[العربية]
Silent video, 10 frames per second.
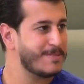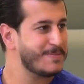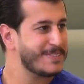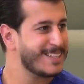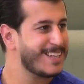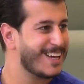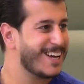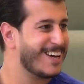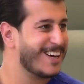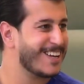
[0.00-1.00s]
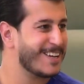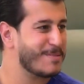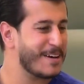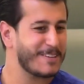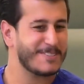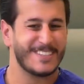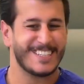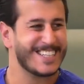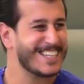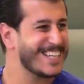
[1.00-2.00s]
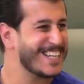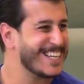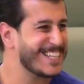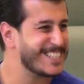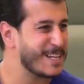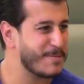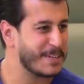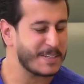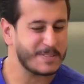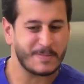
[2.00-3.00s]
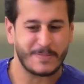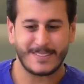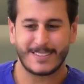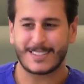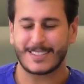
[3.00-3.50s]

الله يجزاك خير آه الله يبارك فيك إن شاء الله موزن حسناتك طبعا